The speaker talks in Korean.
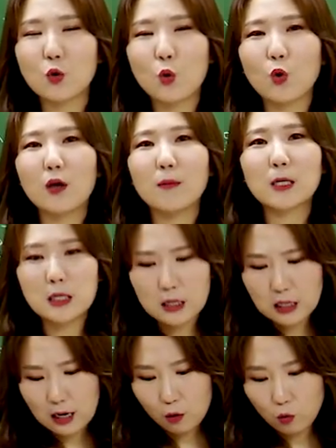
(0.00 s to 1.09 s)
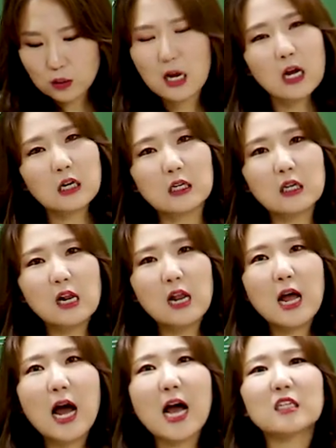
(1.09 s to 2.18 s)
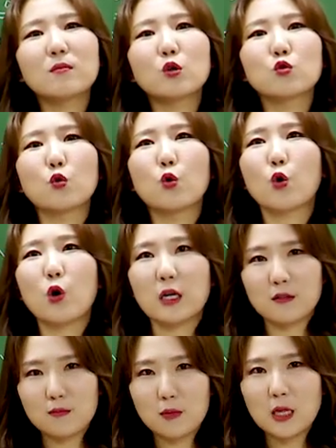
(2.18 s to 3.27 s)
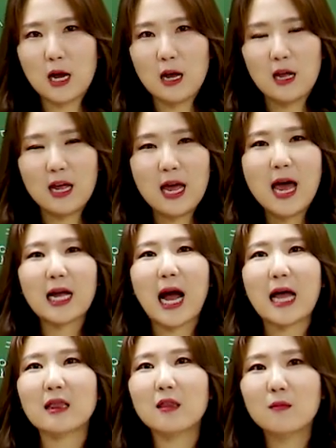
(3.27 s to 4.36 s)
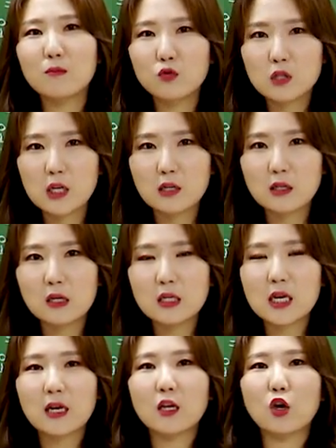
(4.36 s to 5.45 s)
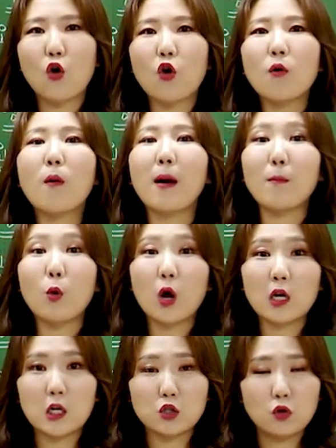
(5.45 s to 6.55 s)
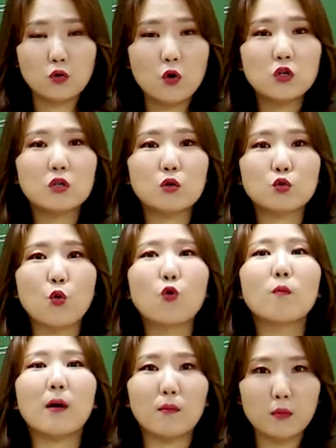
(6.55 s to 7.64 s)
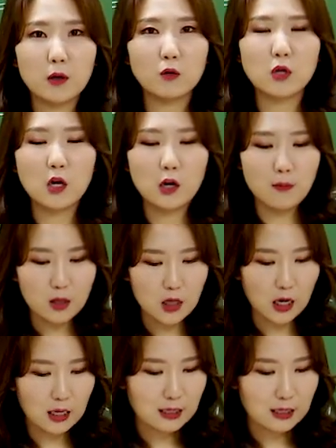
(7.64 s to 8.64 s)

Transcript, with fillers: 그렇게만 끝낸다라고 생각을 하시면 좋을 것 같습니다. 같은 문제를 틀리지 않게 여러 번 반복하는 게 저는 훨씬 더 좋은 방법이라고 생각합니다.